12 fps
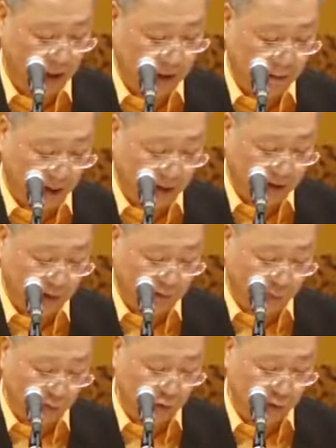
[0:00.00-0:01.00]
抱着
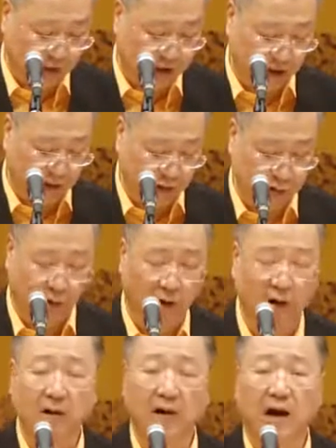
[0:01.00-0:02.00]
佛陀的脚
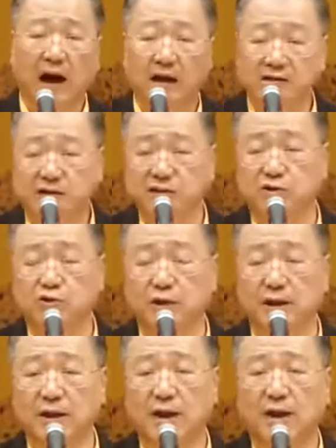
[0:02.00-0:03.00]
说：“啊，世
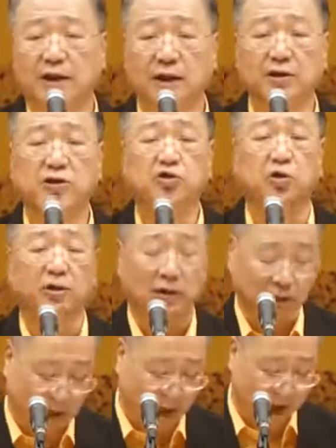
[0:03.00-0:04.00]
尊，您说的
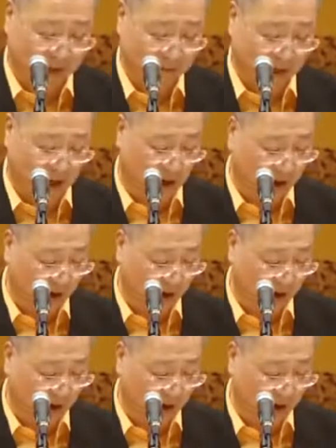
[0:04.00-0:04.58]
太妙